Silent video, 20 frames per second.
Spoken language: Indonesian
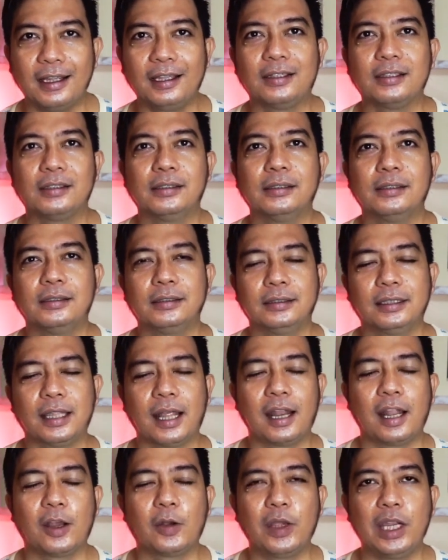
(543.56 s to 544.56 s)
gitu dan
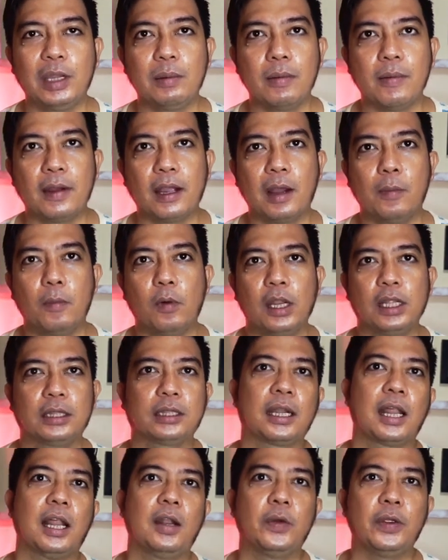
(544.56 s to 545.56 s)
lagu ini memang nggak boleh
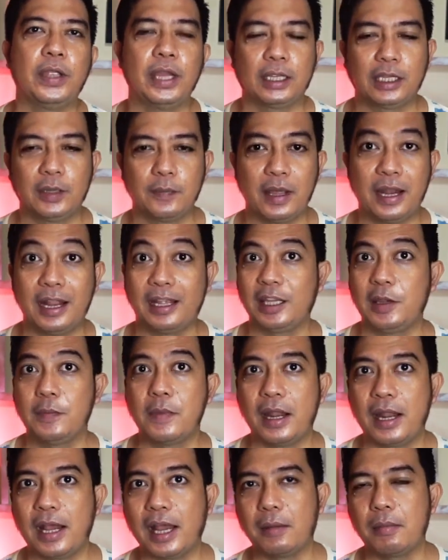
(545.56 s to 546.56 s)
terlalu yang gimana
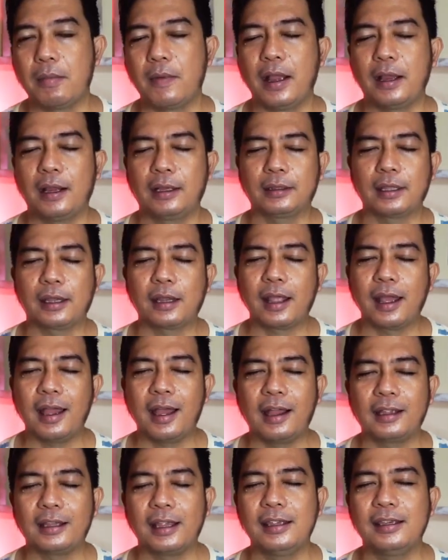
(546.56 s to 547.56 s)
gimana kan mau agak
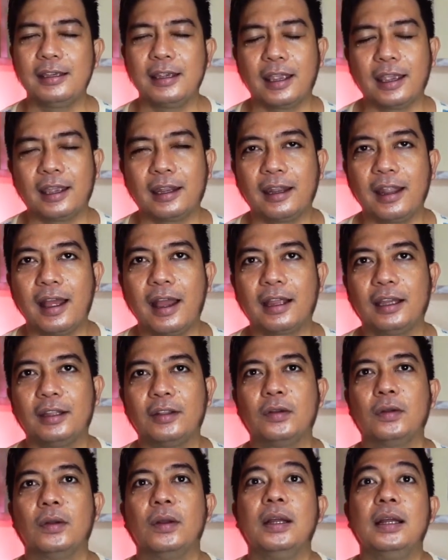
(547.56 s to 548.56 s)
tenang nyanyinya enak
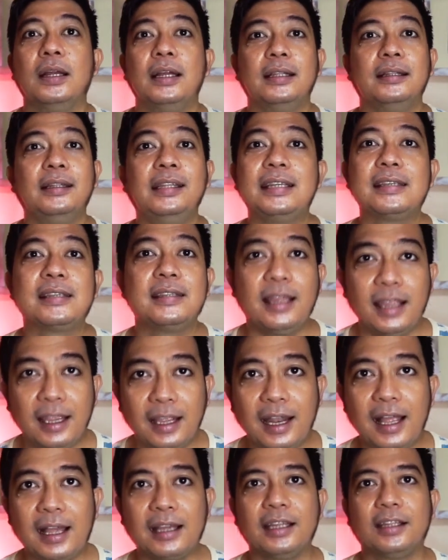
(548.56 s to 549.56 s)
gitu Disney
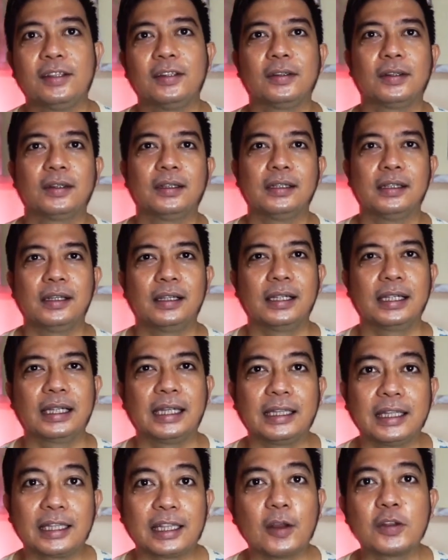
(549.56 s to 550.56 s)
lah gitu
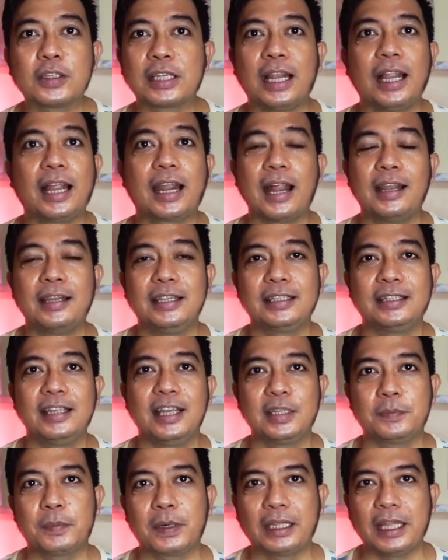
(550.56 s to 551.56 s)
kita tahu selera
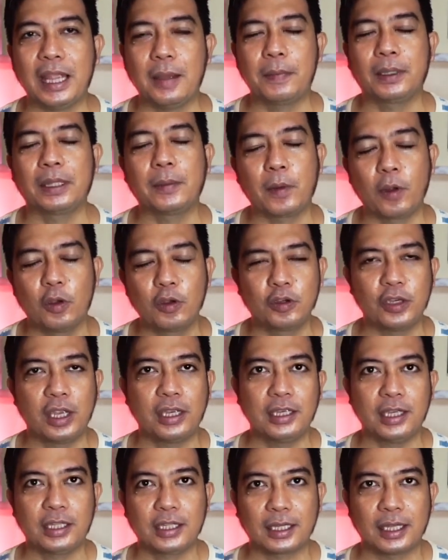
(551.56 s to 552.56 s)
Disney seperti apa tapi Onyo oh,
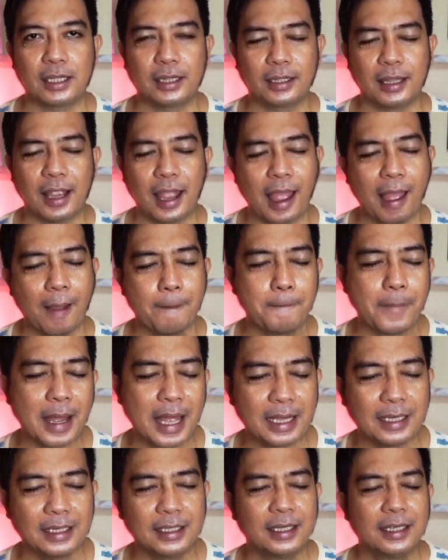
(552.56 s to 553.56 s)
nyanyinya sangat aman